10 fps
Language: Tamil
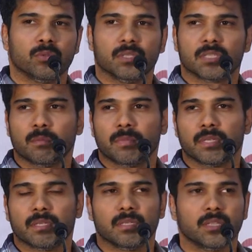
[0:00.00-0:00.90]
இந்த ஸ்கிரிப்டு
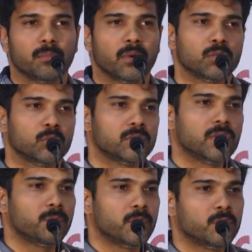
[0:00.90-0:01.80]
இந்த படம் ஷோ
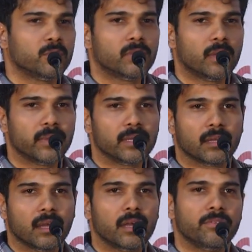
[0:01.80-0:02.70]
ஷாட் பண்ணும் அப்படின்னு
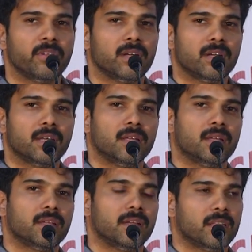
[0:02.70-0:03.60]
கான்ஃபிடண்ட்டாக
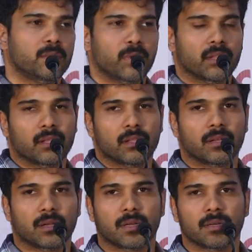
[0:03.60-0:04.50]
எடுத்த படம் தான் அந்த
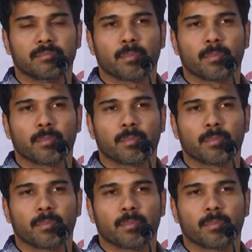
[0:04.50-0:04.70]
டக்கர்